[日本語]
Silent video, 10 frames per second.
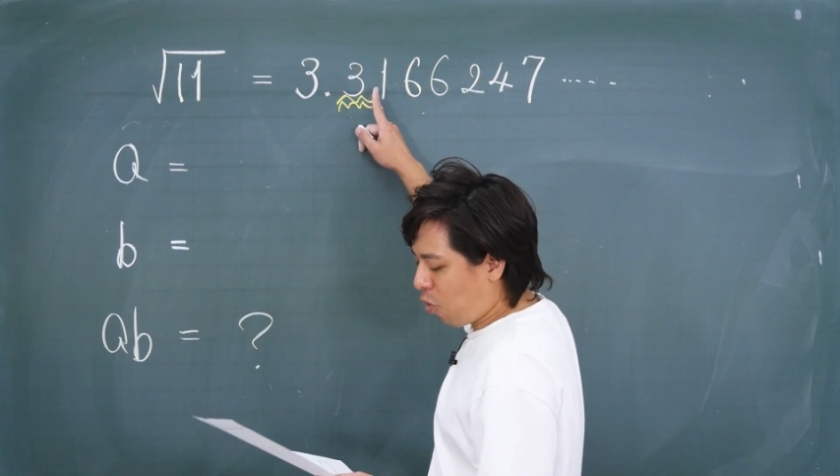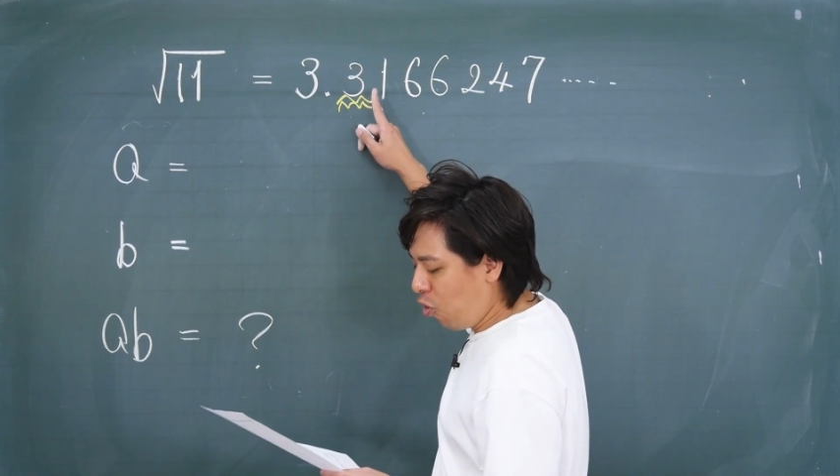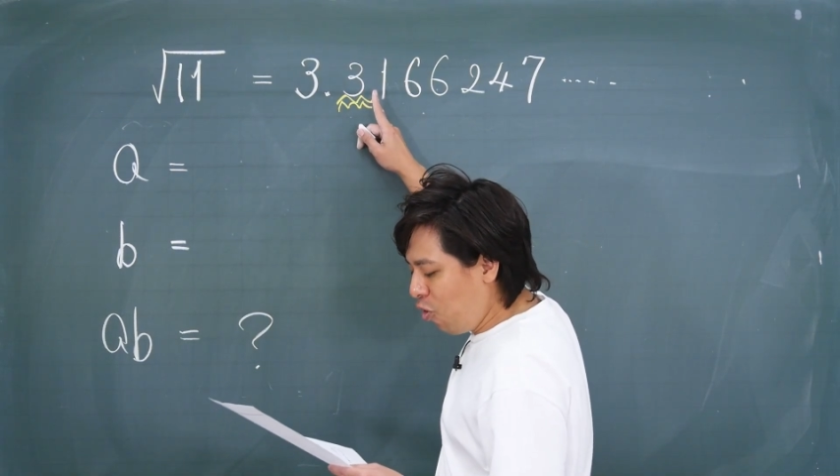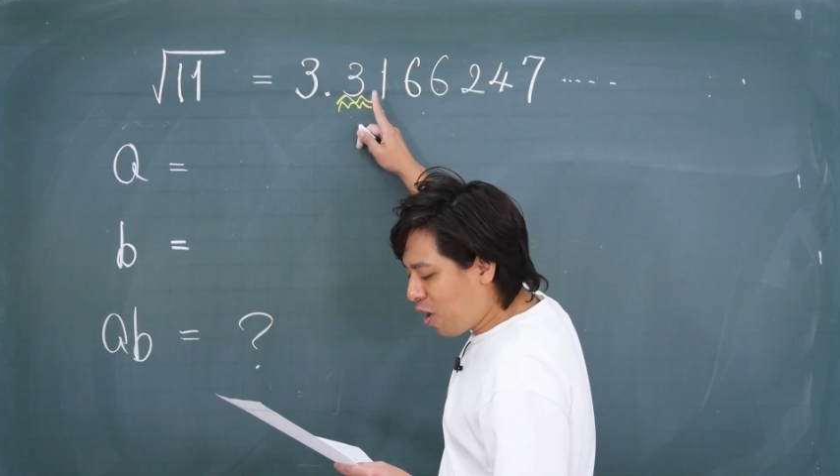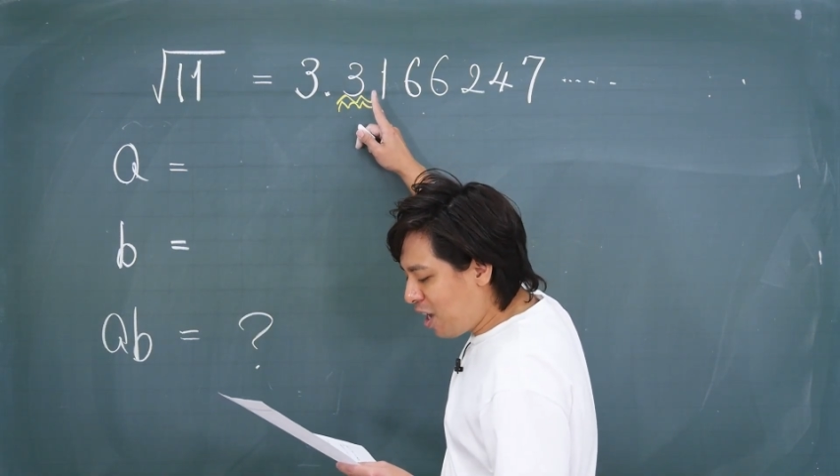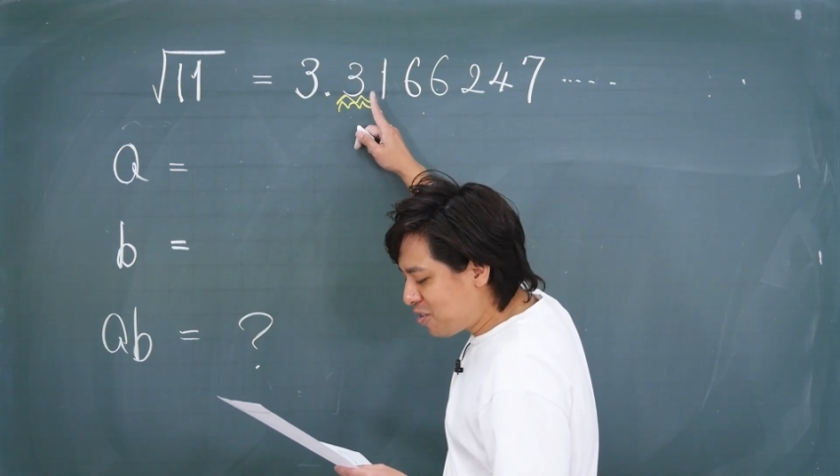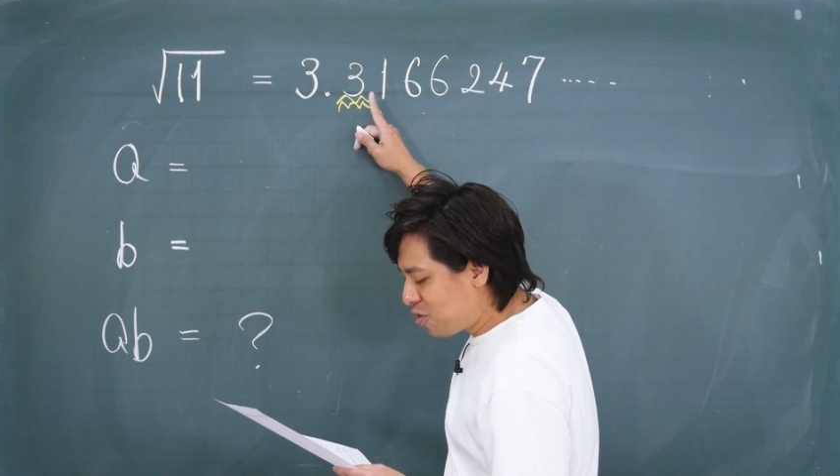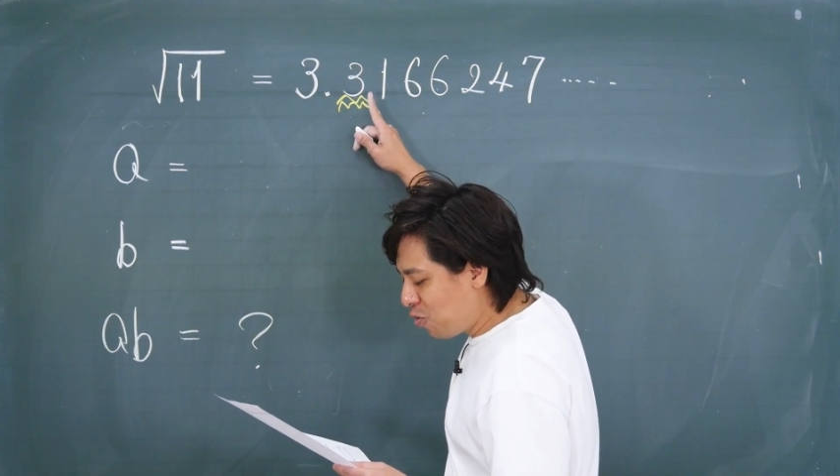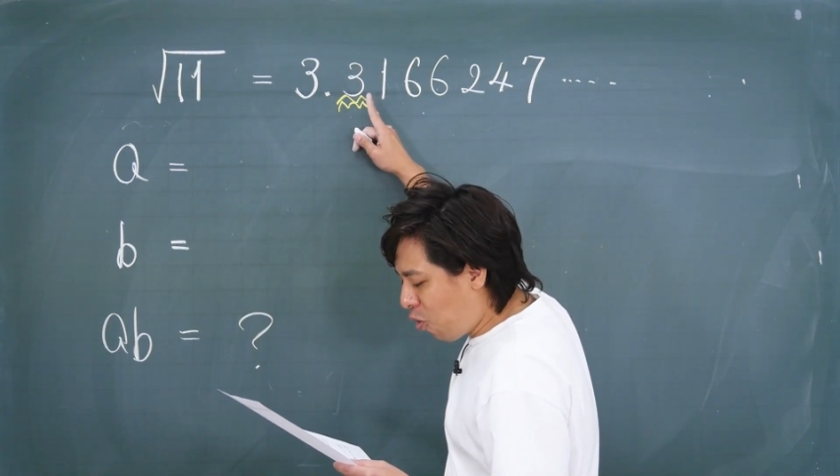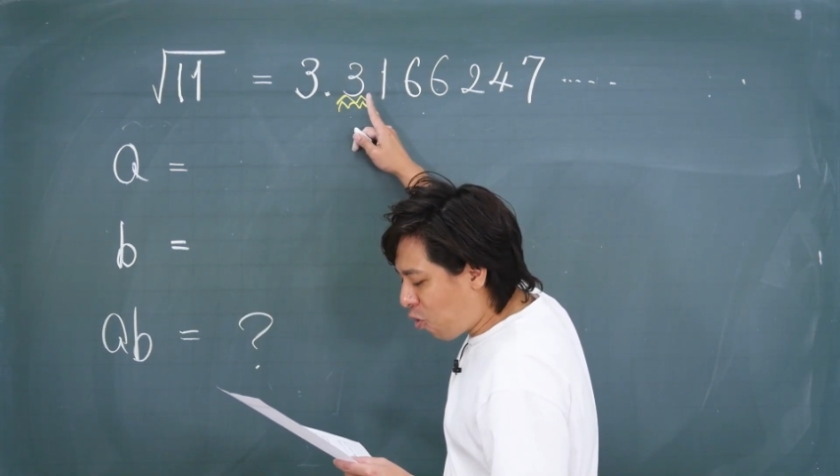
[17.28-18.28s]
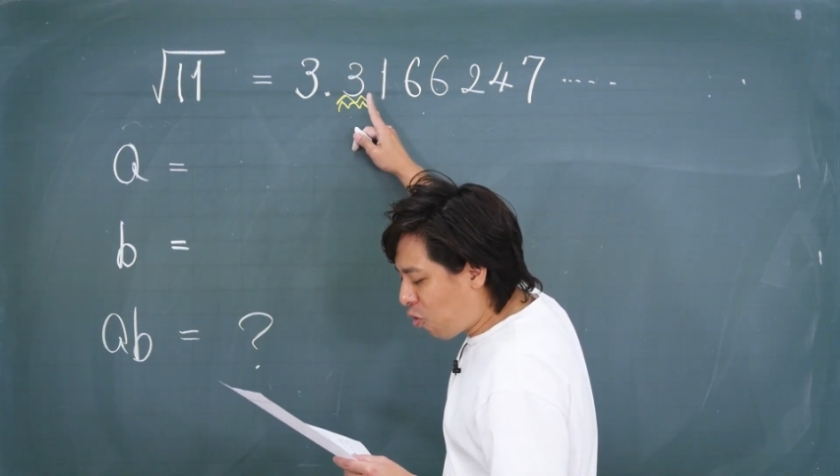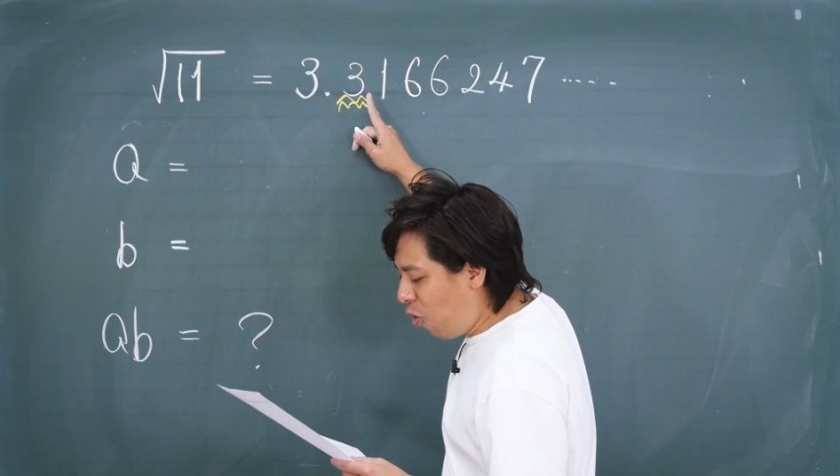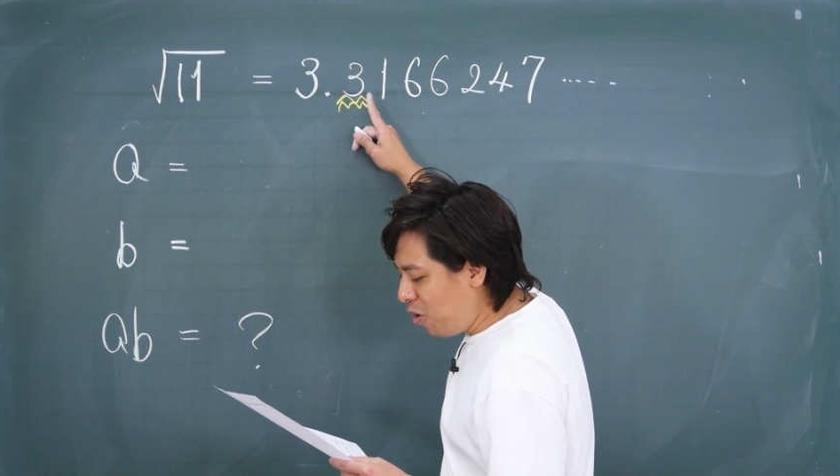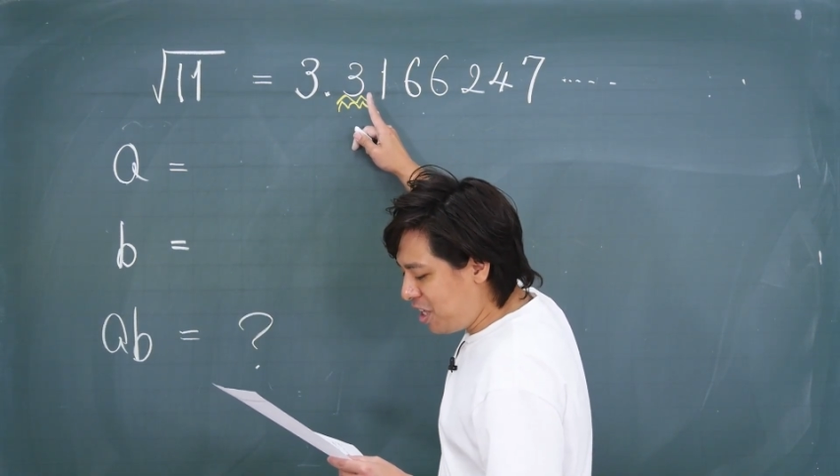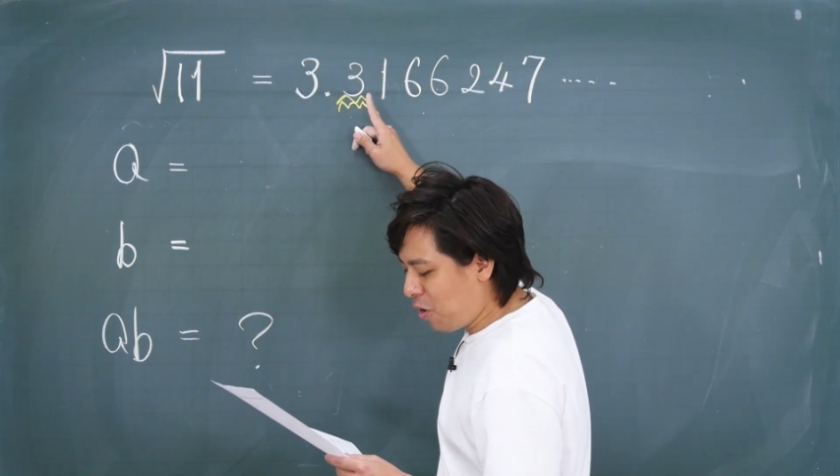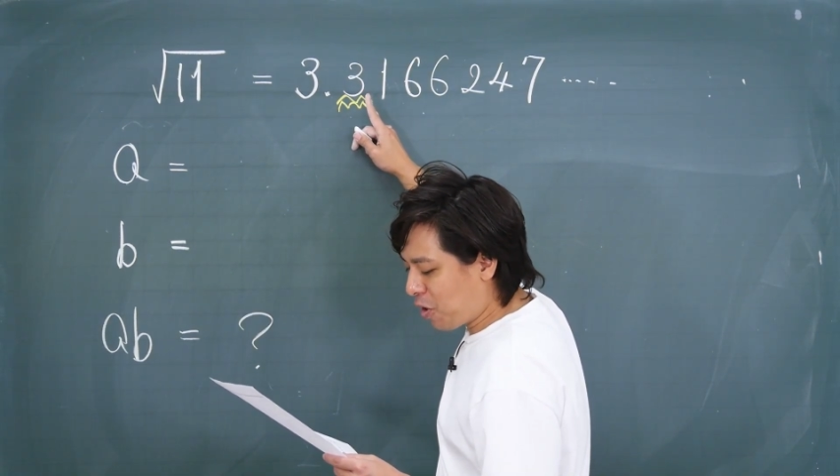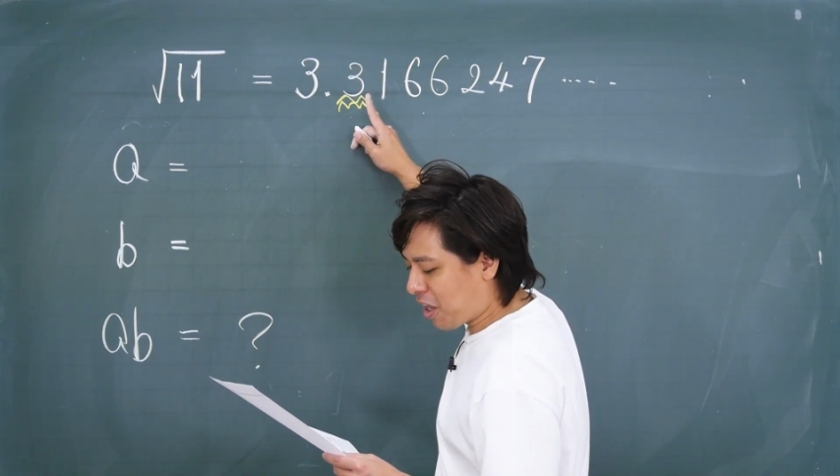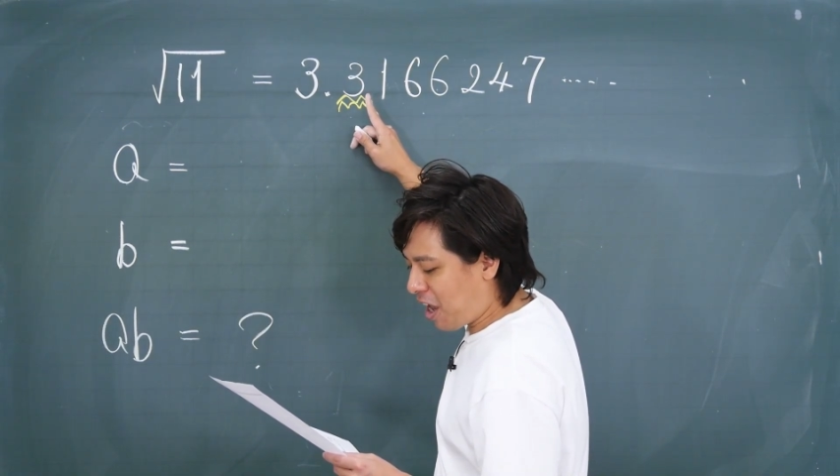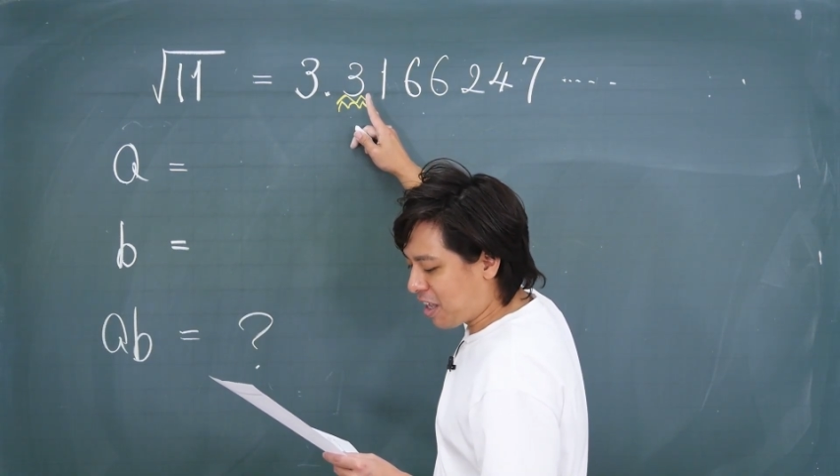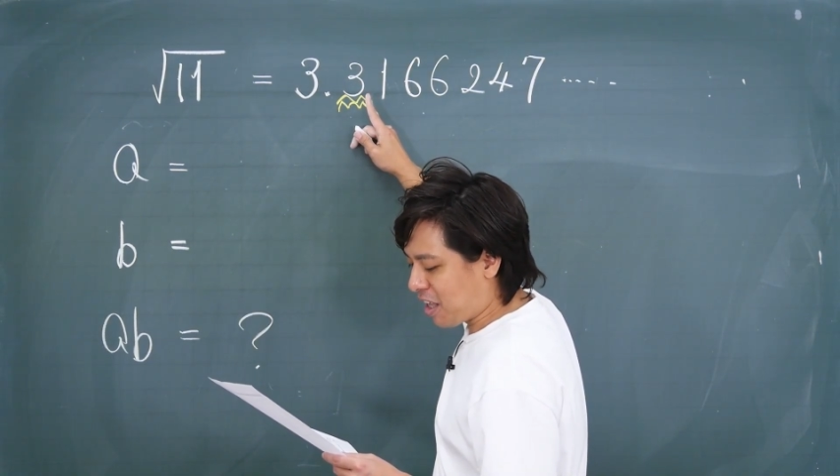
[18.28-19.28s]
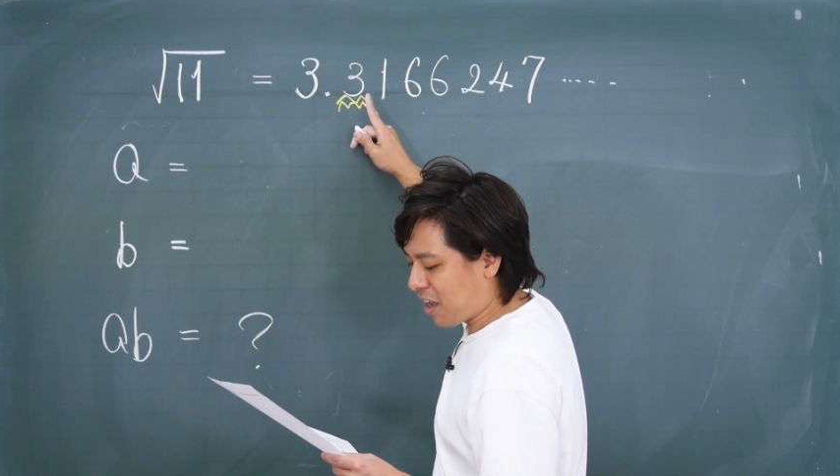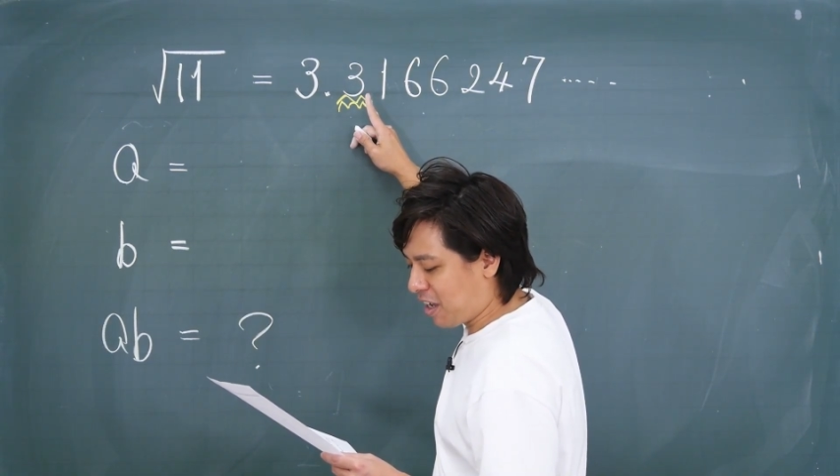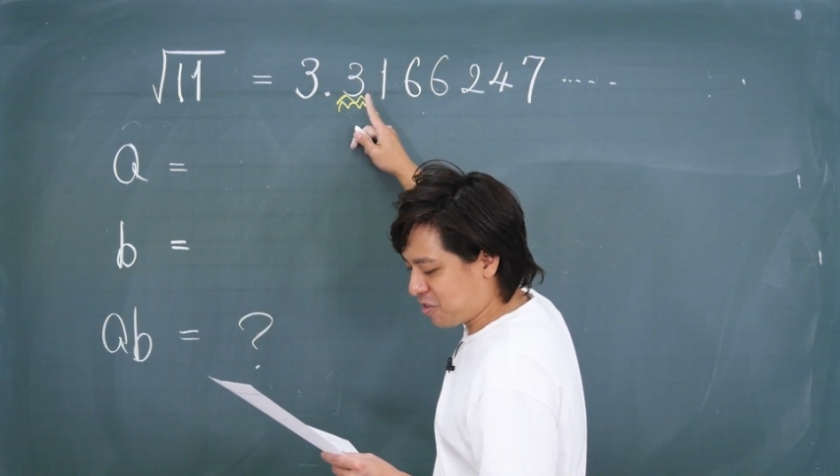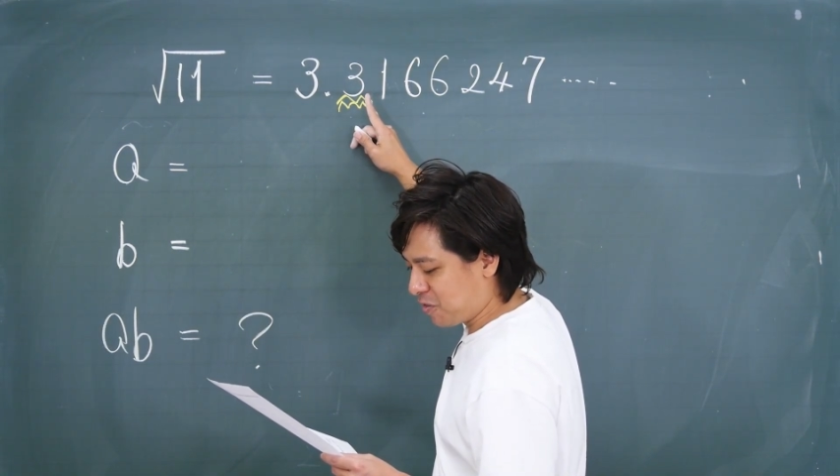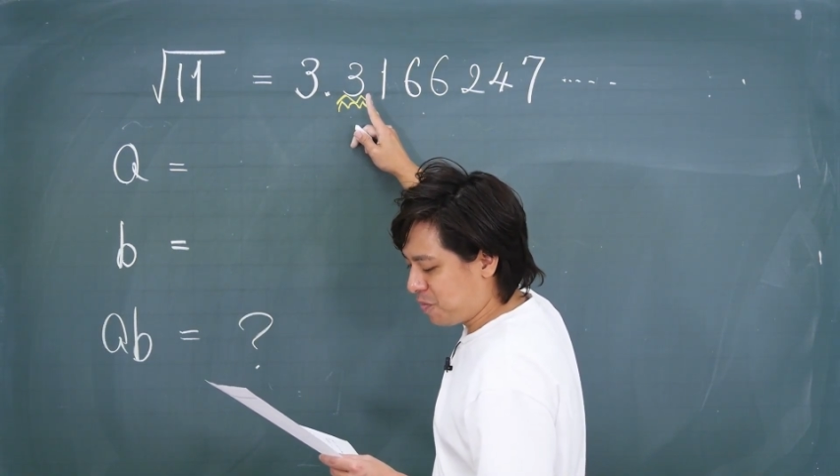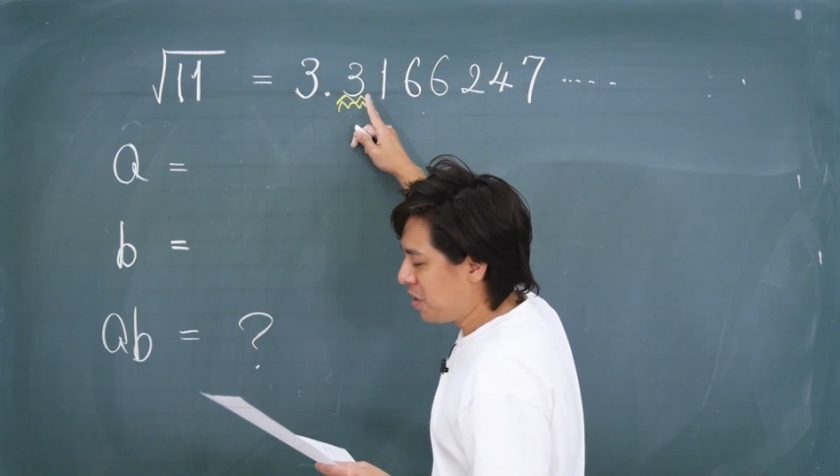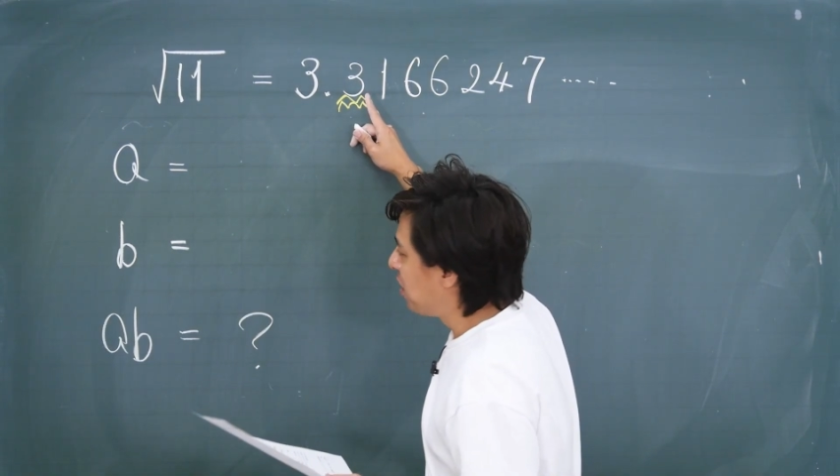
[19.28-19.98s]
この数をごに置き換えた数。